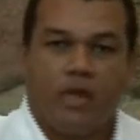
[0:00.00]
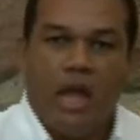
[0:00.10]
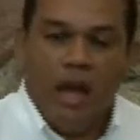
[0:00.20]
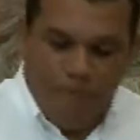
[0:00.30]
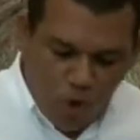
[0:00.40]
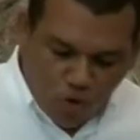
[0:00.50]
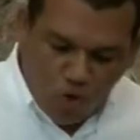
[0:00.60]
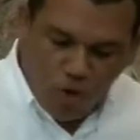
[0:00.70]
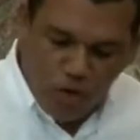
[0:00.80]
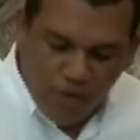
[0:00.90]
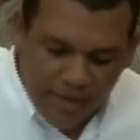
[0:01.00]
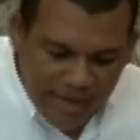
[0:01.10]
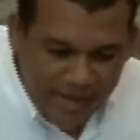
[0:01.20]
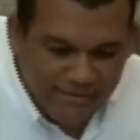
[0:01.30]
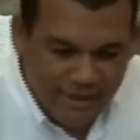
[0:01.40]
Procuram
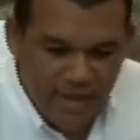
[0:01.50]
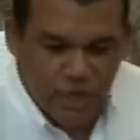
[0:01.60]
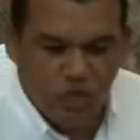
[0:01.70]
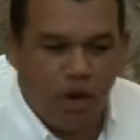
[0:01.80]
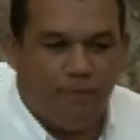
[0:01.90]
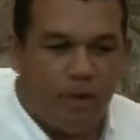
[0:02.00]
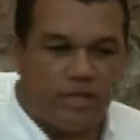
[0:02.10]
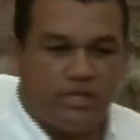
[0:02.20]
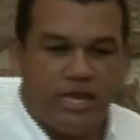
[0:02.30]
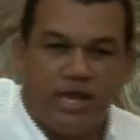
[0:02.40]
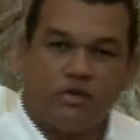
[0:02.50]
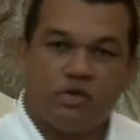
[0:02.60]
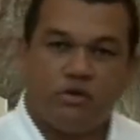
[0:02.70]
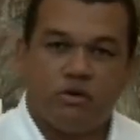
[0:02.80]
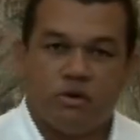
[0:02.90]
ler texto após
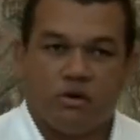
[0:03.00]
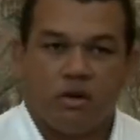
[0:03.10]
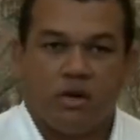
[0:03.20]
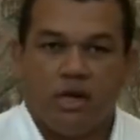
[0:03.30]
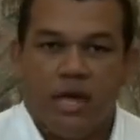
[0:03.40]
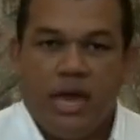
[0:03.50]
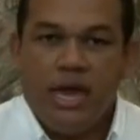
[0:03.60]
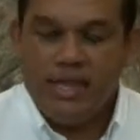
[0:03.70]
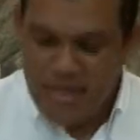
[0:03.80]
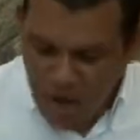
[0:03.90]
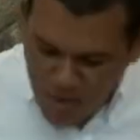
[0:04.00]
texto e têm uma